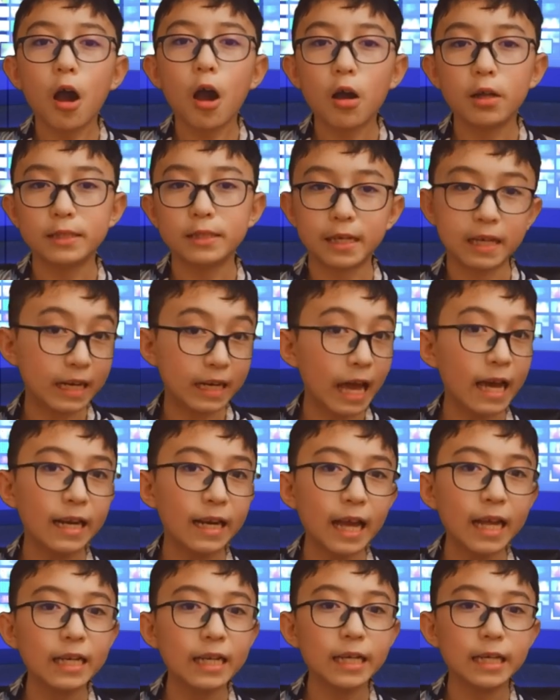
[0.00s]
ออกจากร้าน
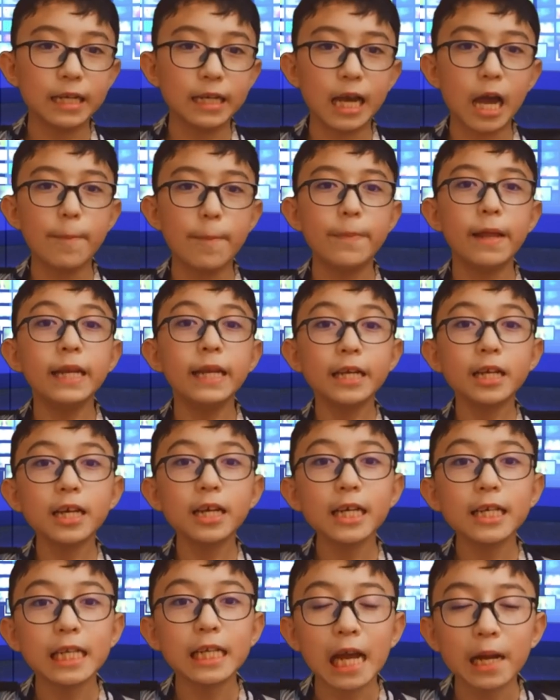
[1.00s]
ได้เลยนะครับและนี่
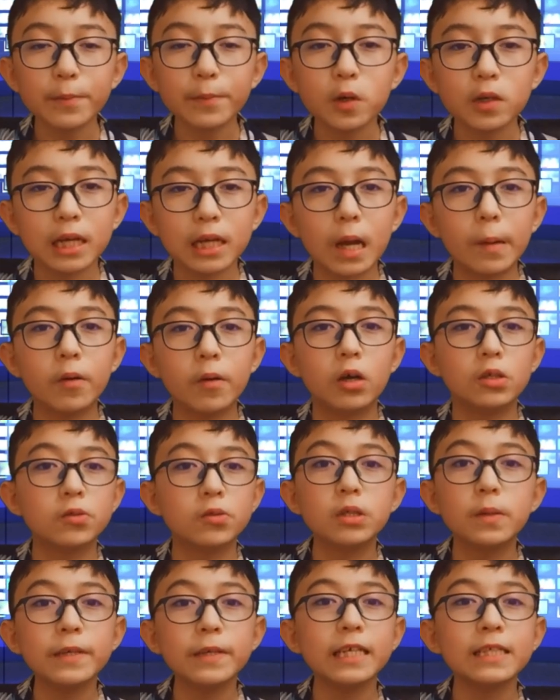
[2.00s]
ก็คือทั้งหมดนะคะของ
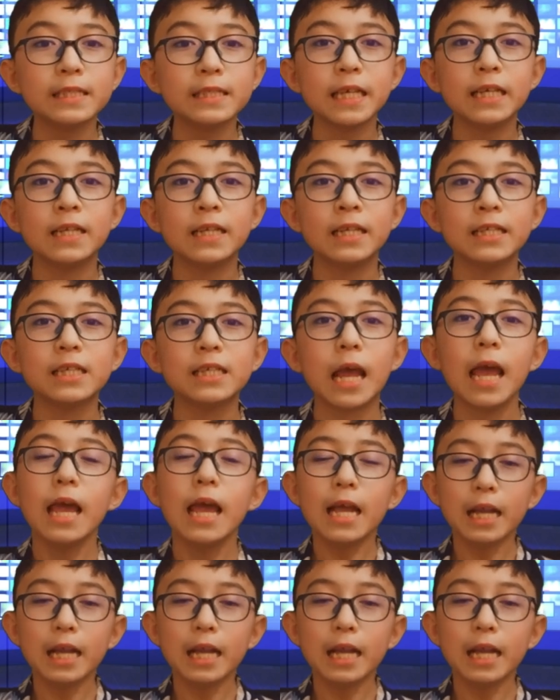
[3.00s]
3 Minutes English